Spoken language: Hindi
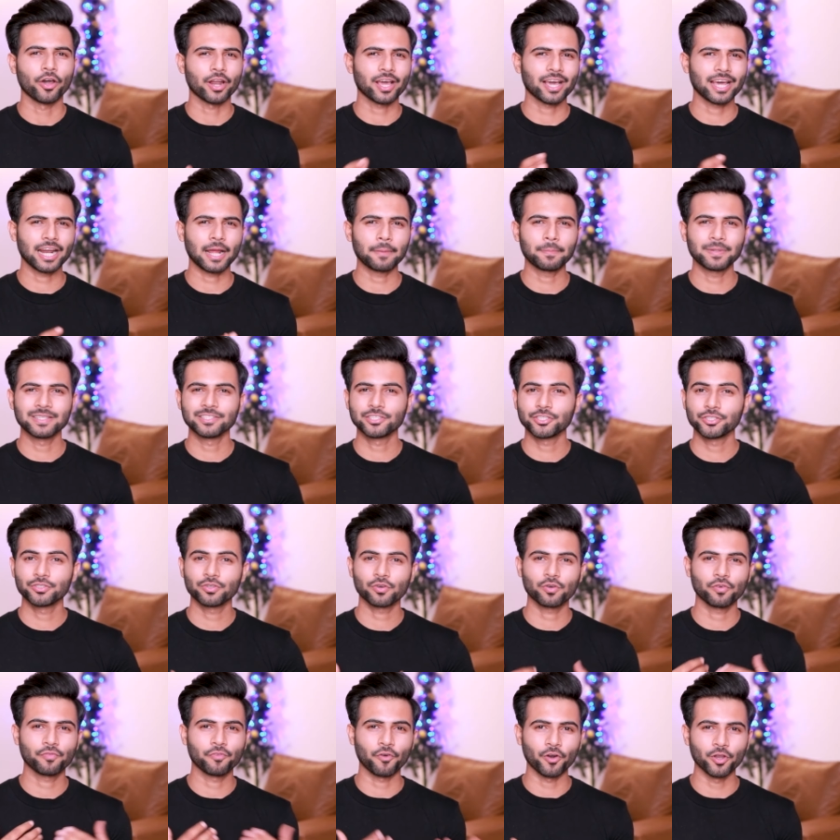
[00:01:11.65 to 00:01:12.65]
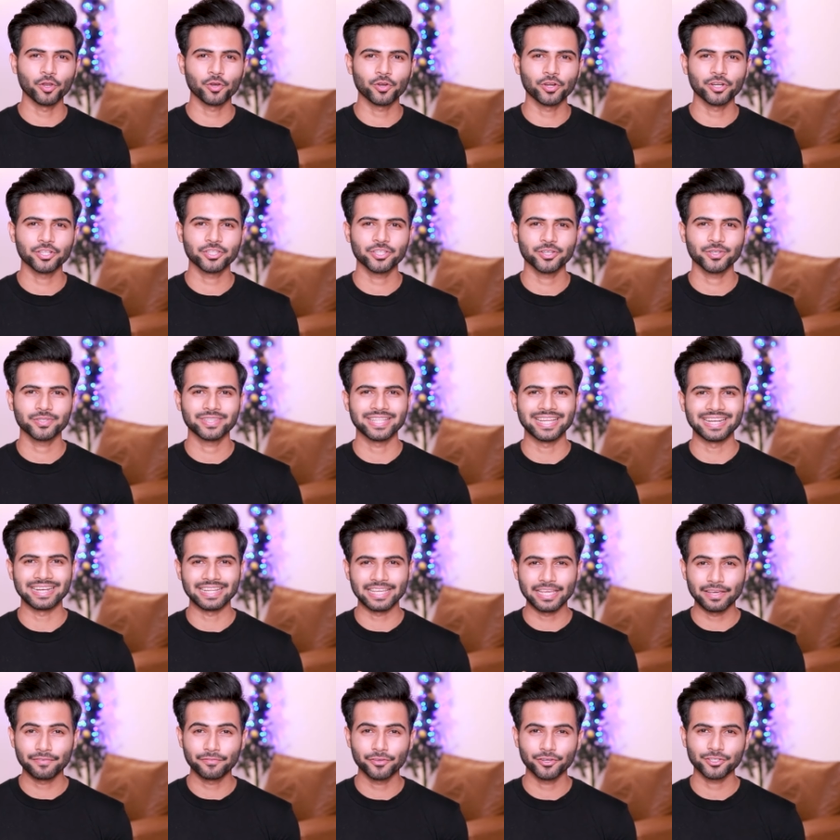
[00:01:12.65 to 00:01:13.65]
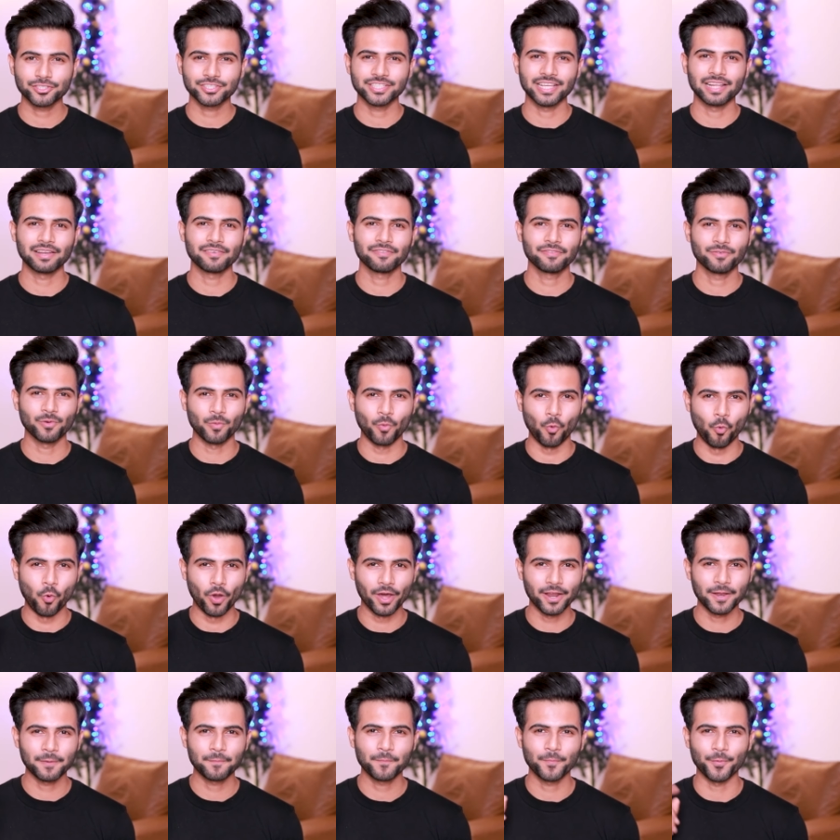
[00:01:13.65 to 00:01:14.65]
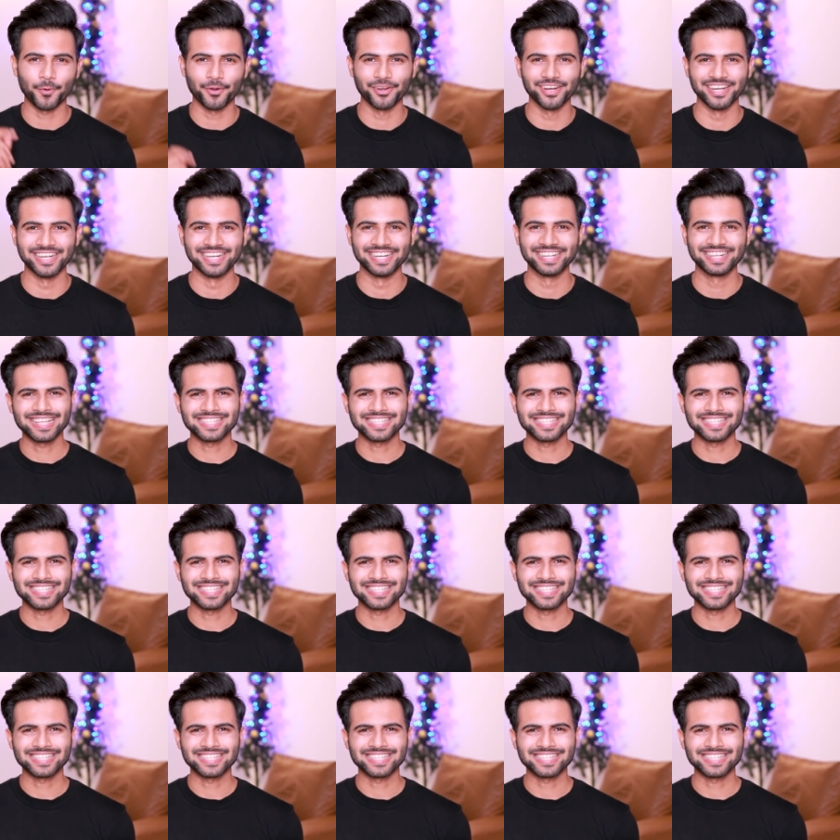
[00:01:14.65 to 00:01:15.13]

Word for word: और अगर आप इन चीजों को फॉलो करते हो देन गिव योर सेल्फ वन पॉइंट